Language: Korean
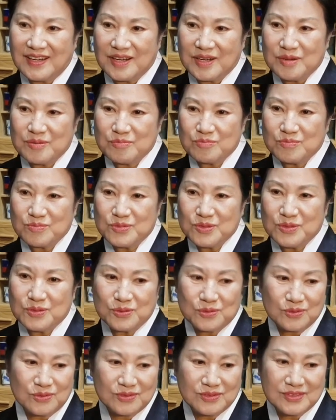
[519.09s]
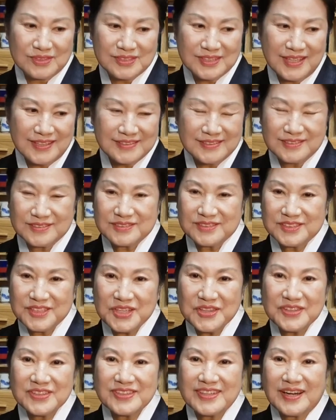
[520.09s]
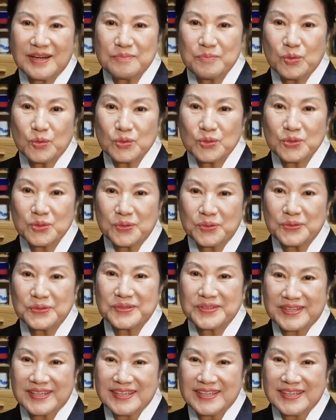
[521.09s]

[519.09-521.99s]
물론 차 세트가 보통